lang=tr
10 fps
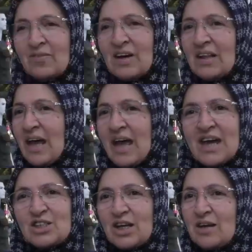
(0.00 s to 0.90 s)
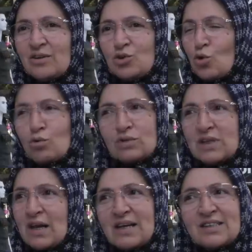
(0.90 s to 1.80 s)
Vallahi her şey çok
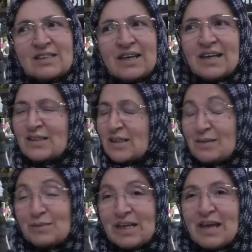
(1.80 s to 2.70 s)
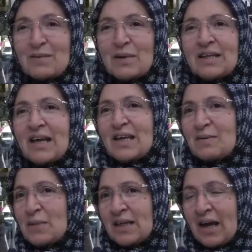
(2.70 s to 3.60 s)
güzel. Hiç, hiç kimse yemeden
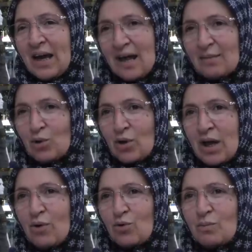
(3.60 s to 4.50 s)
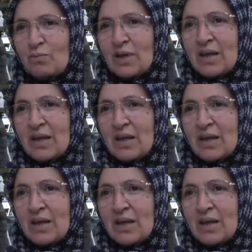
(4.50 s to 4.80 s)
giymeden kalmıyor yavrum.